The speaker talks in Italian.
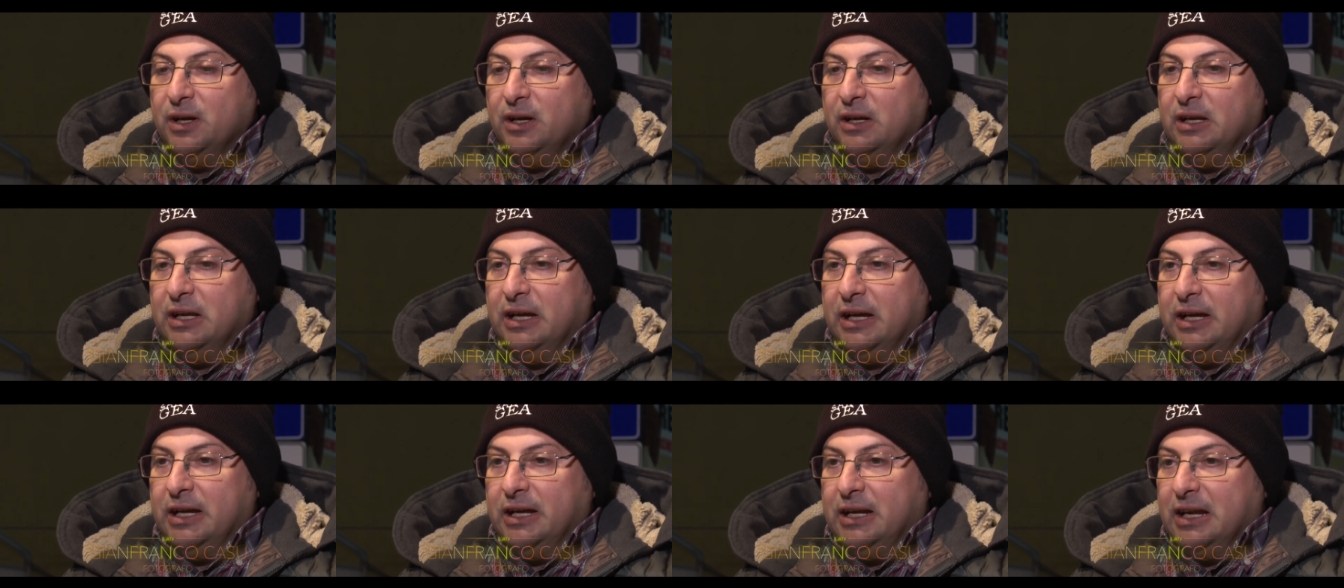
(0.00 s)

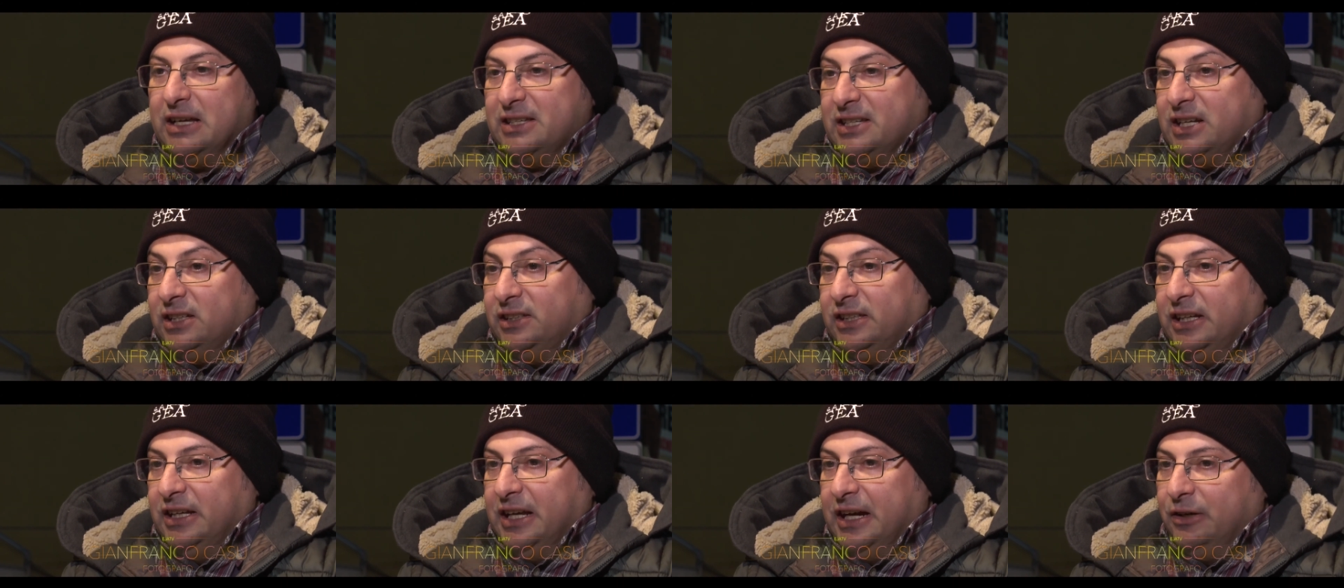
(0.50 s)
la, la
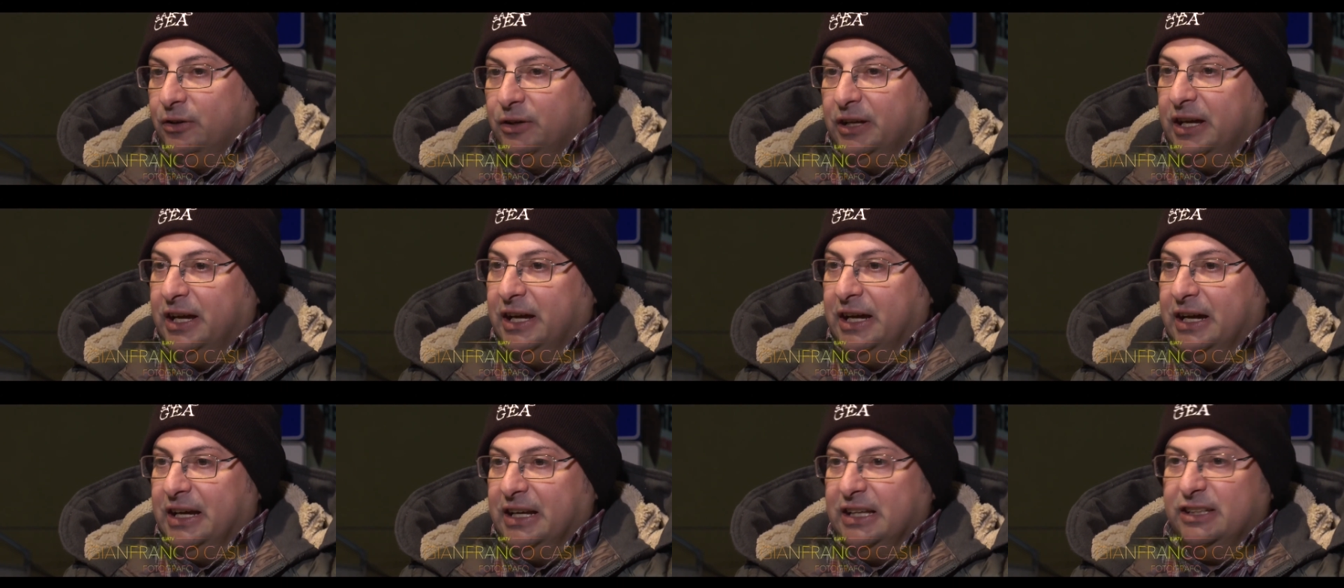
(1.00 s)
Sartiglia non
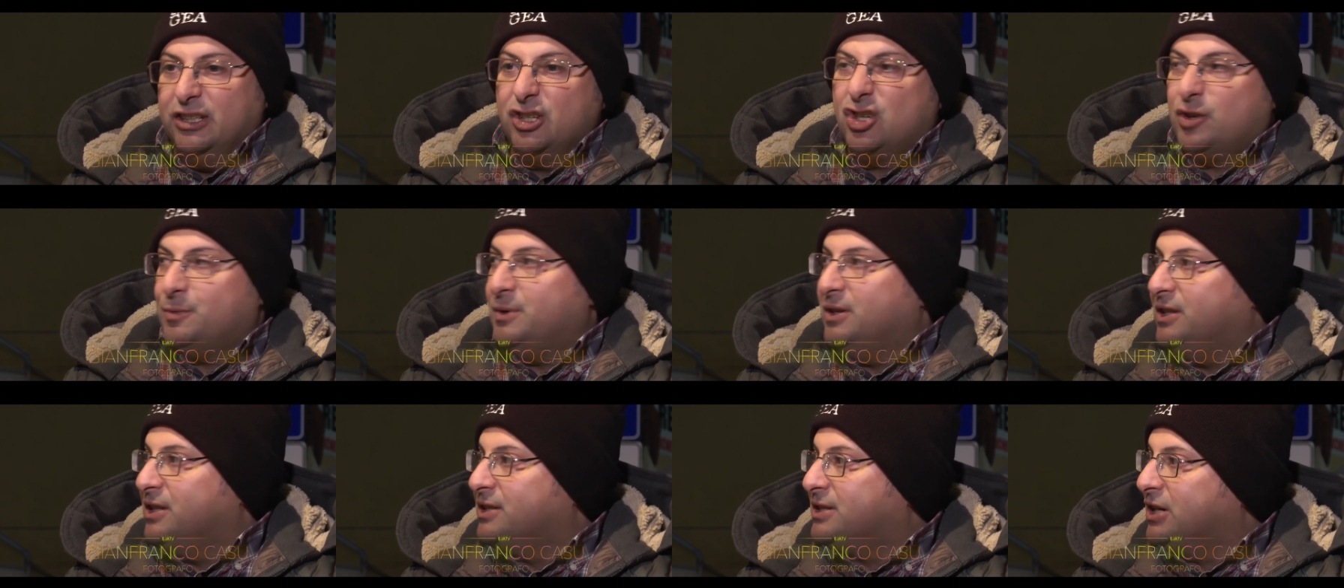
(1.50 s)
è alla
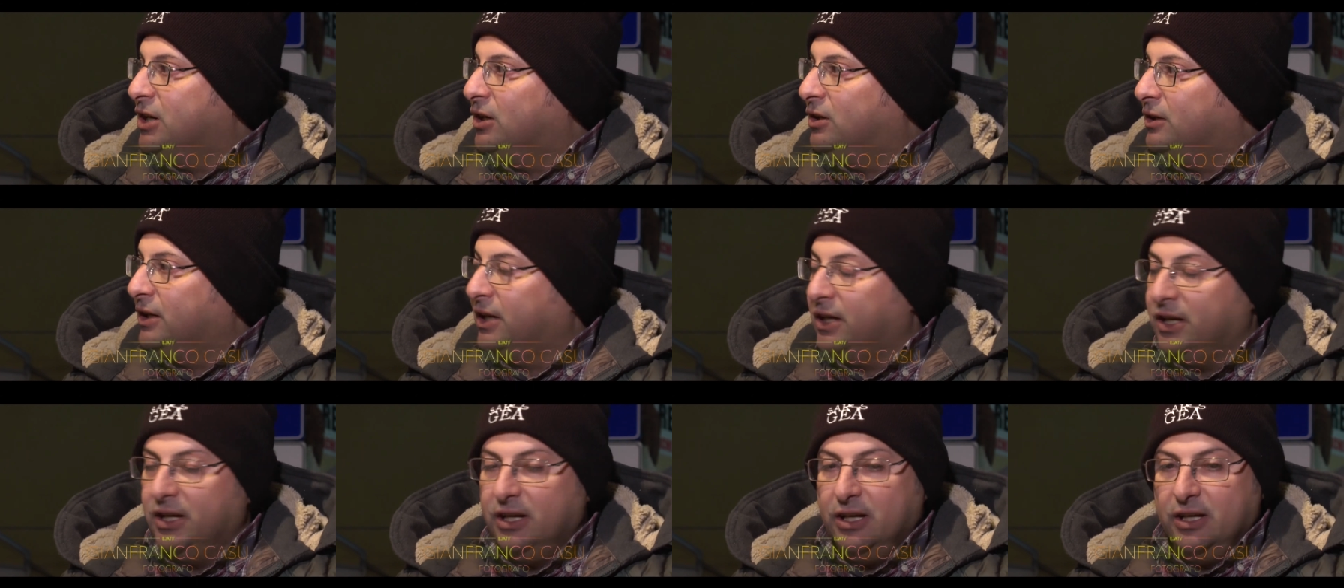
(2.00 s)
decima
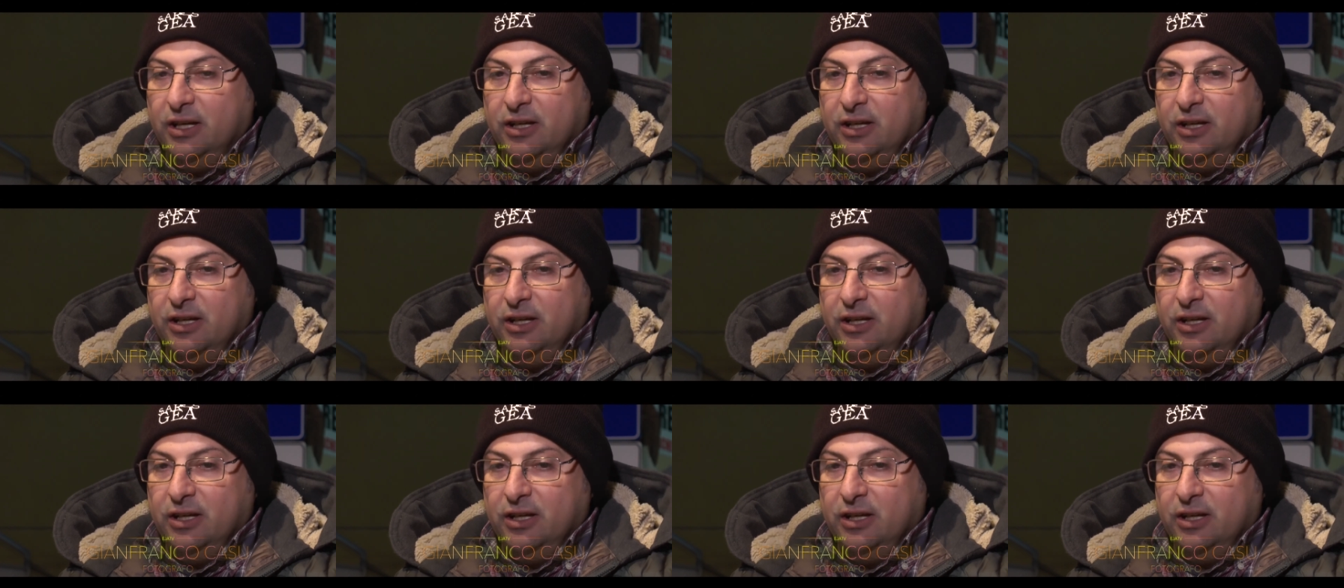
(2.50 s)
edizione,